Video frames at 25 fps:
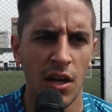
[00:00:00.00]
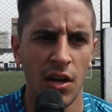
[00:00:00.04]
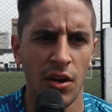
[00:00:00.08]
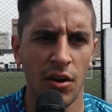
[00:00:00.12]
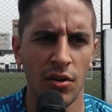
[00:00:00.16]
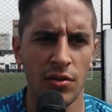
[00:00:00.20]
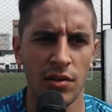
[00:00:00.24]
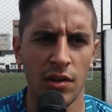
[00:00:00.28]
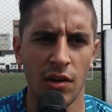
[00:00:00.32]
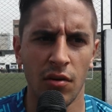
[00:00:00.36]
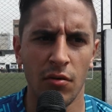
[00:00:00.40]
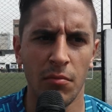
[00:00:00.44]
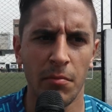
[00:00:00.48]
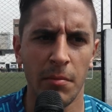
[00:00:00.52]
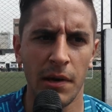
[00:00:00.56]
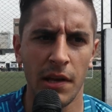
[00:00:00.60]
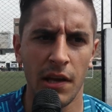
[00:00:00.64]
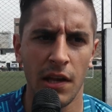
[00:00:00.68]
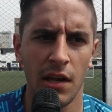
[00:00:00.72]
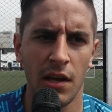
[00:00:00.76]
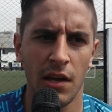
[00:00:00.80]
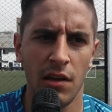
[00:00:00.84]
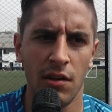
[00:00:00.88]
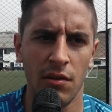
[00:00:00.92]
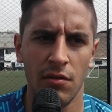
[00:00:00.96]
Nos
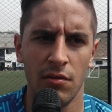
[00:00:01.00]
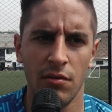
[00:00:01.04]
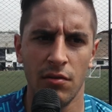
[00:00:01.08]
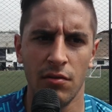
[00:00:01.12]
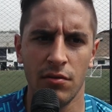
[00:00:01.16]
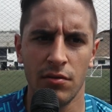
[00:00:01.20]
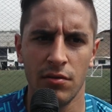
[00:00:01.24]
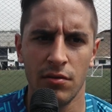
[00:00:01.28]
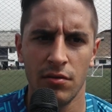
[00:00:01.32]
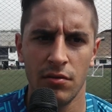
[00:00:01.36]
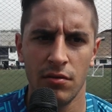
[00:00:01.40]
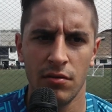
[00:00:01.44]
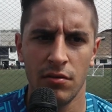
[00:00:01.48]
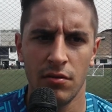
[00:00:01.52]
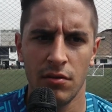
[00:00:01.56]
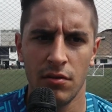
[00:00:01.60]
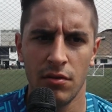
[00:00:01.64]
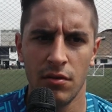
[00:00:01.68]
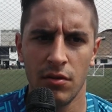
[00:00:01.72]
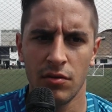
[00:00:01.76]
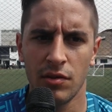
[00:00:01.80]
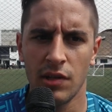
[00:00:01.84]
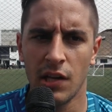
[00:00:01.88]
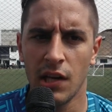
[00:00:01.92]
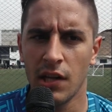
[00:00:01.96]
acompañaron, nos,
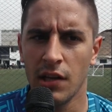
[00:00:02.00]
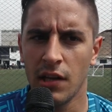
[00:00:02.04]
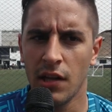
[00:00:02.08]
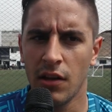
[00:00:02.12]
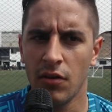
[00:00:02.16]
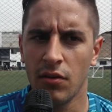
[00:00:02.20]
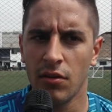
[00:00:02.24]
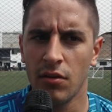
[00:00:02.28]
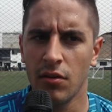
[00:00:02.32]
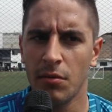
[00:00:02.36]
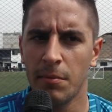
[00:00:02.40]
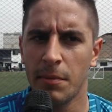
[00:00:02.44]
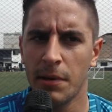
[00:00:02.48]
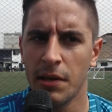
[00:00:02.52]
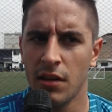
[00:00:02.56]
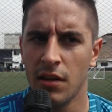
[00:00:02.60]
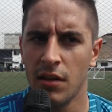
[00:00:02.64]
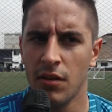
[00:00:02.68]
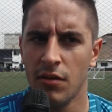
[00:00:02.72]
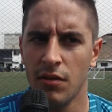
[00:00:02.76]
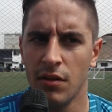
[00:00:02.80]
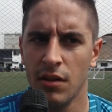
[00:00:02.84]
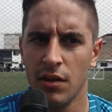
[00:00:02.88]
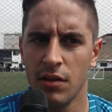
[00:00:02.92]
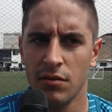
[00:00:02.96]
alentaron todo el
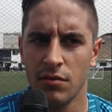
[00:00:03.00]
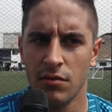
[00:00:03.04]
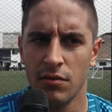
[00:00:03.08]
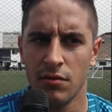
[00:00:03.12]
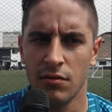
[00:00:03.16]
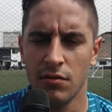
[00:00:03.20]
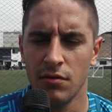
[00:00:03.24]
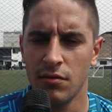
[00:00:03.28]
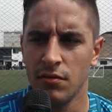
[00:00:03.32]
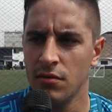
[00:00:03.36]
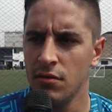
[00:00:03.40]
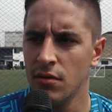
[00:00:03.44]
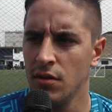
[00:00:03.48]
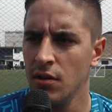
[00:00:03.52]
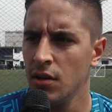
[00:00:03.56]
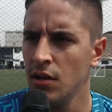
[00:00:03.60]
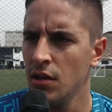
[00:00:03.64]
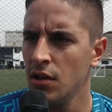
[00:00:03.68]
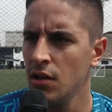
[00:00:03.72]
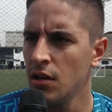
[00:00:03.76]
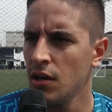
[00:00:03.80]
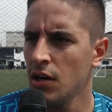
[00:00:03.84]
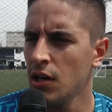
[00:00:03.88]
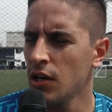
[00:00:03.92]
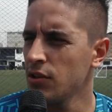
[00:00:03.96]
partido y eso
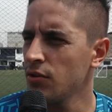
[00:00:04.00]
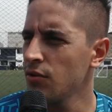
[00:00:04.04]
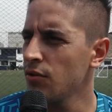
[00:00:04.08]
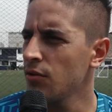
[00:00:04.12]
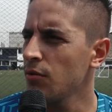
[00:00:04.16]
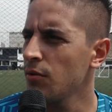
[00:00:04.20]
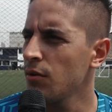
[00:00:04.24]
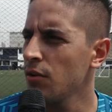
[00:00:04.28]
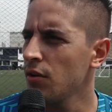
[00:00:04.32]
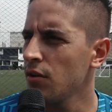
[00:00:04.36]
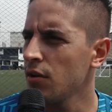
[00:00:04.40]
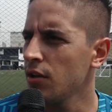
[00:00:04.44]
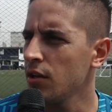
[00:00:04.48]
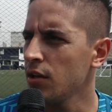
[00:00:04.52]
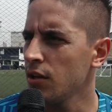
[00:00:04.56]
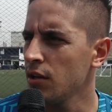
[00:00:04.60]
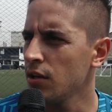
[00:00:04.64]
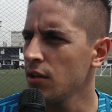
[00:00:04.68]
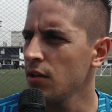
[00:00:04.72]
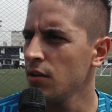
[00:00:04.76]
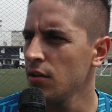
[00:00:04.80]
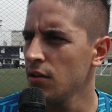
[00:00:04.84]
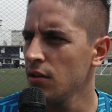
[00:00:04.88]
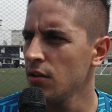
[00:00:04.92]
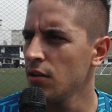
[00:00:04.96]
a todo jugador
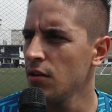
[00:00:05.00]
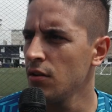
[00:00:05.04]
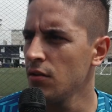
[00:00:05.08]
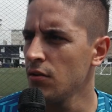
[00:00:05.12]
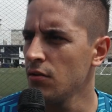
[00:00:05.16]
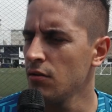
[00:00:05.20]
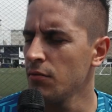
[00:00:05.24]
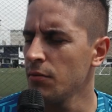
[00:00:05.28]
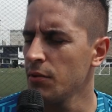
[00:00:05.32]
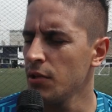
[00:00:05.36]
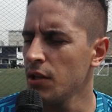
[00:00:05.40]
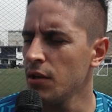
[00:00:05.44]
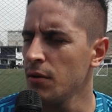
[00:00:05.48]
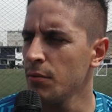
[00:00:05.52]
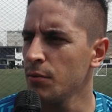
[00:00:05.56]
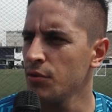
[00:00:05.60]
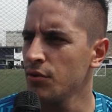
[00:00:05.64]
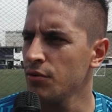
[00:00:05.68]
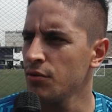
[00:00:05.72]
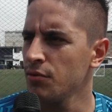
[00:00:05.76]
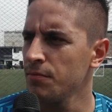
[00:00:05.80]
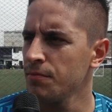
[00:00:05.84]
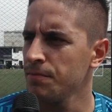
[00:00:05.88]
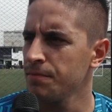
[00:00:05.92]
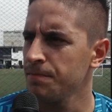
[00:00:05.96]
lo motiva
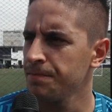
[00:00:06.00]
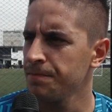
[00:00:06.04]
mucho.